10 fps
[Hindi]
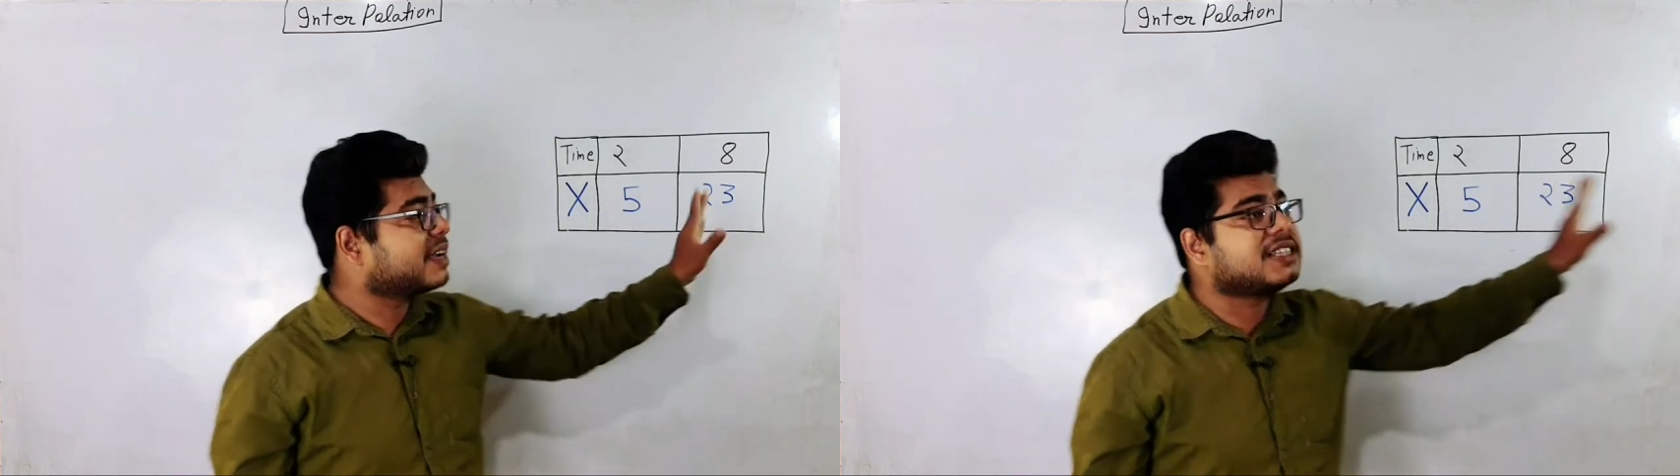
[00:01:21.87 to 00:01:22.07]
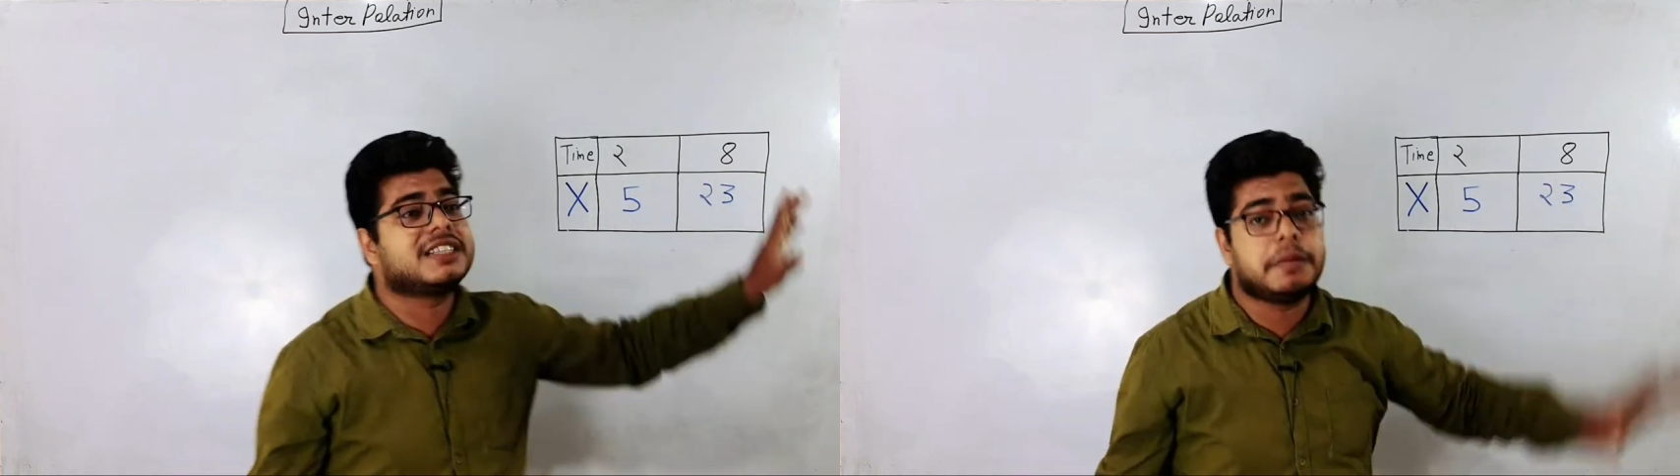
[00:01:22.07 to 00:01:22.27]

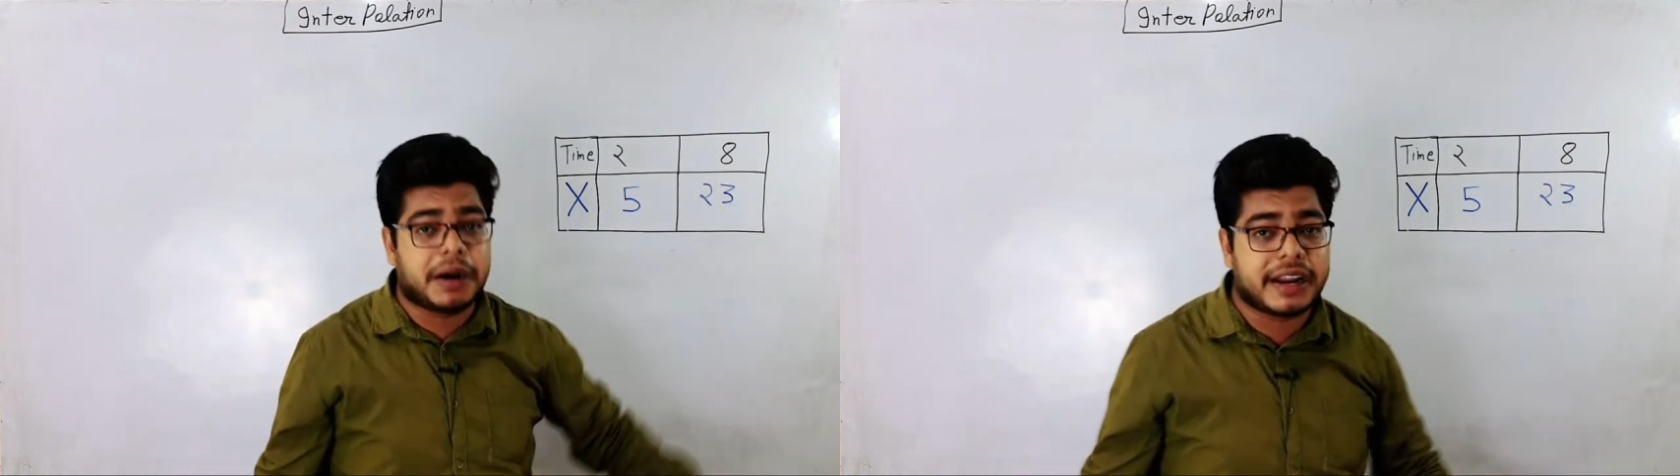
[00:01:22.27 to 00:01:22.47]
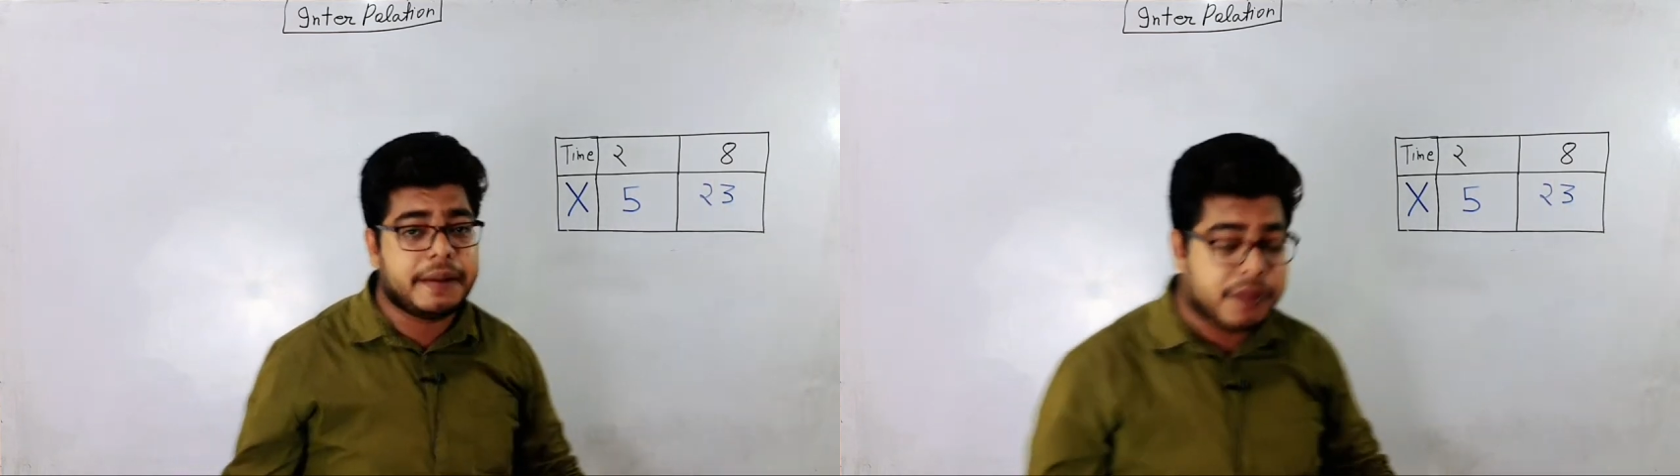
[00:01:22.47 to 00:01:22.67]
समय के साथ साथ
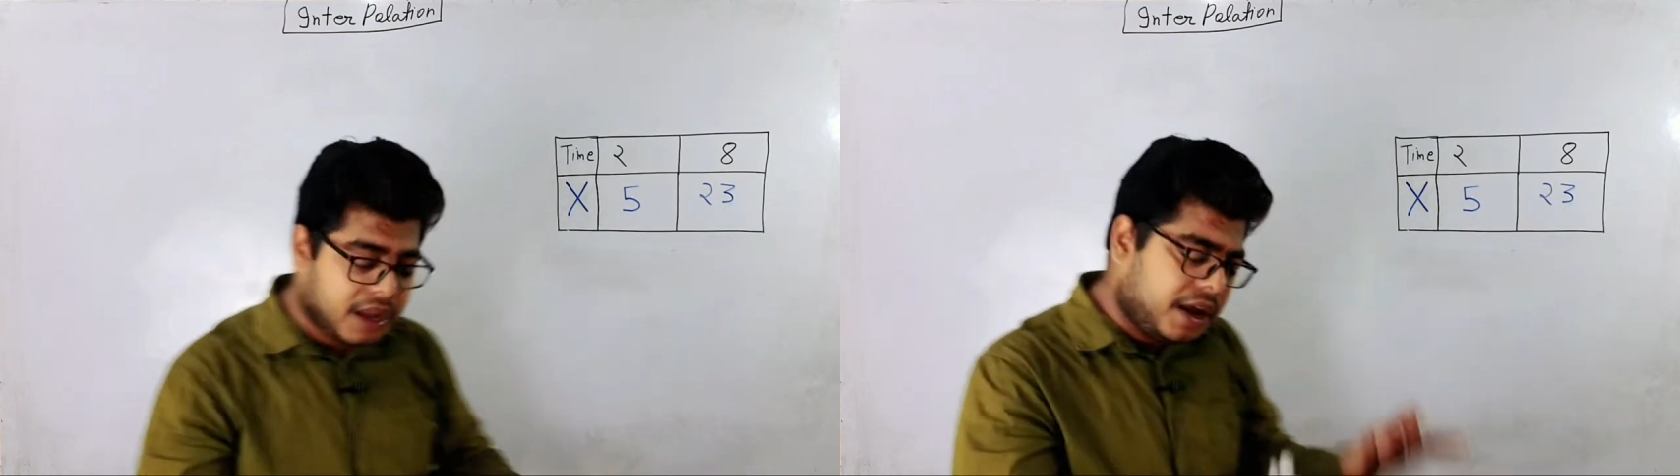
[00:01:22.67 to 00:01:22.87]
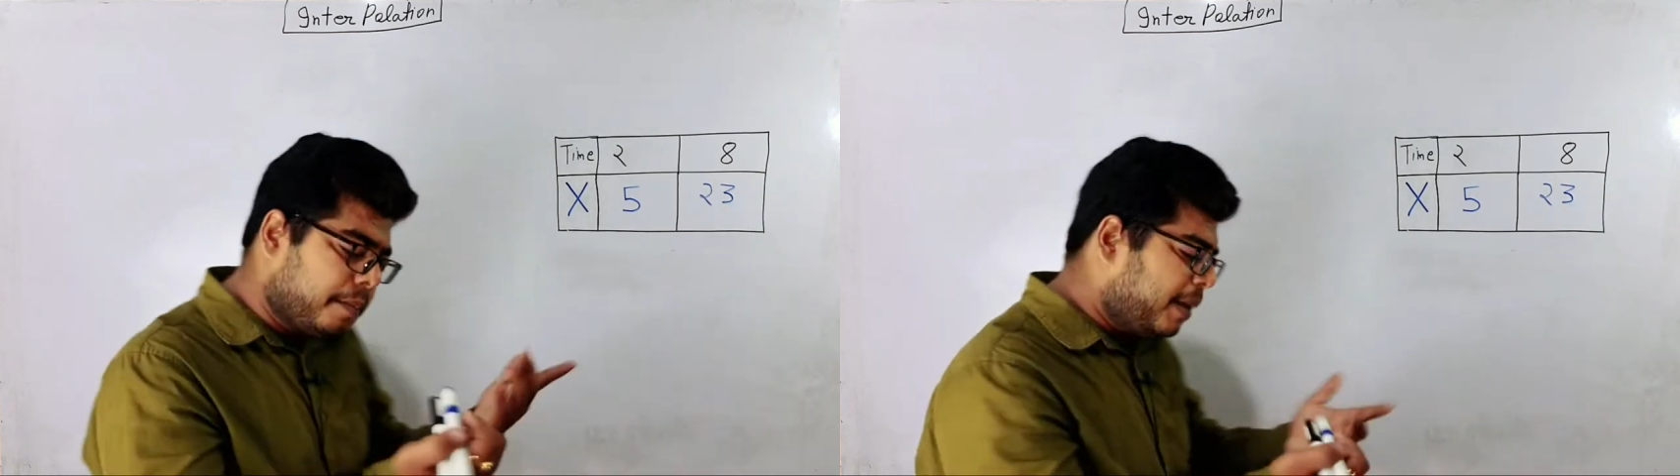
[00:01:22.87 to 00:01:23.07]
बढ़ रहे हैं
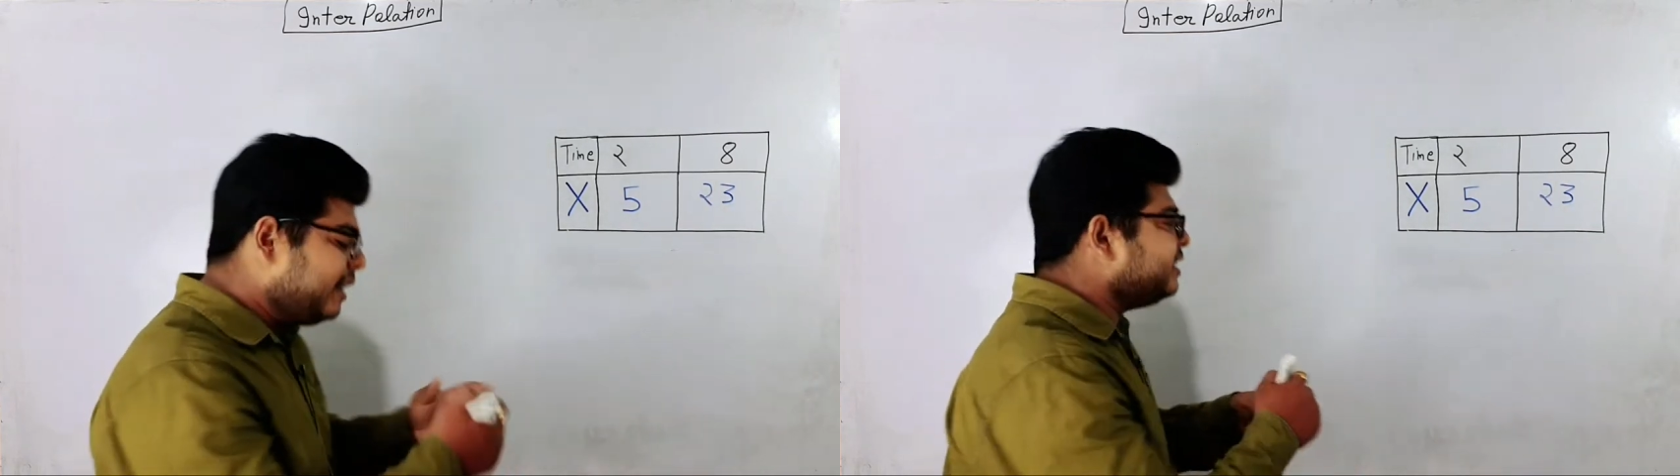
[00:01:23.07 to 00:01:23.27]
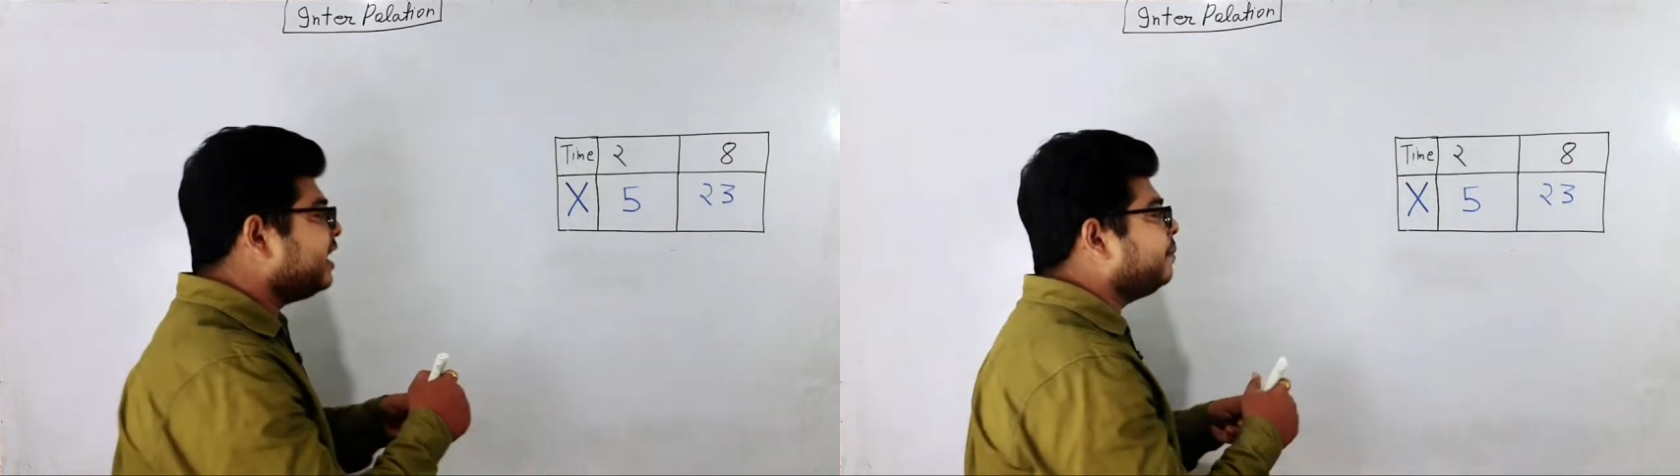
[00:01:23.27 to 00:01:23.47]

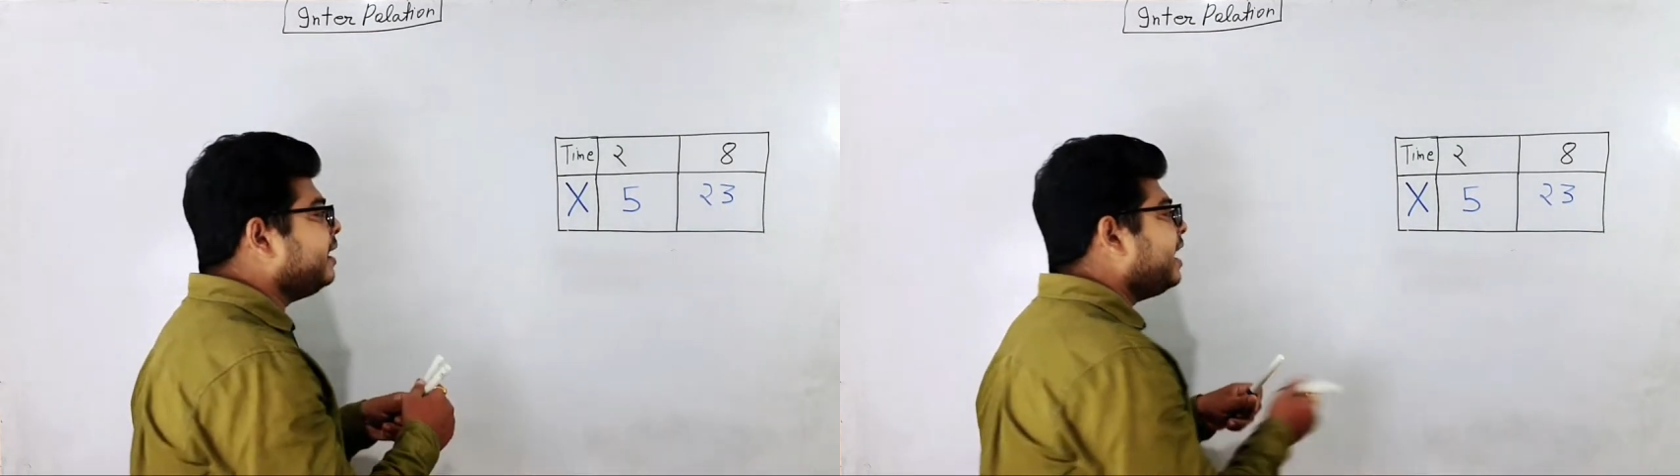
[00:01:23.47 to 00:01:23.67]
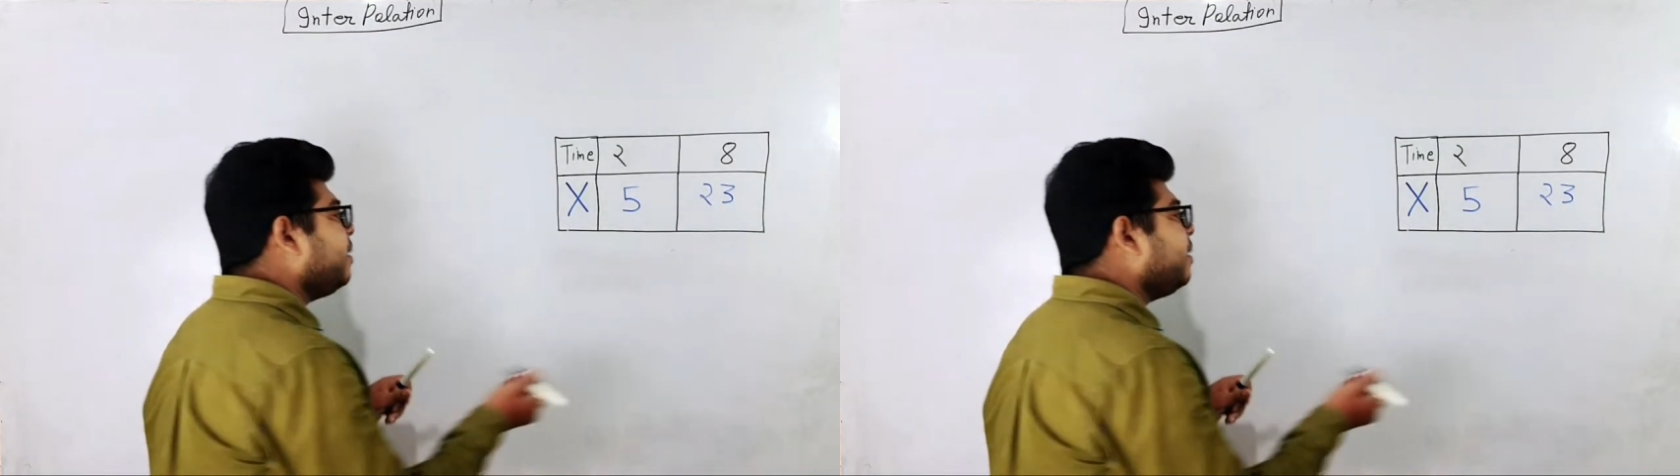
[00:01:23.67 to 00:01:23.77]
मान लीजिए हमें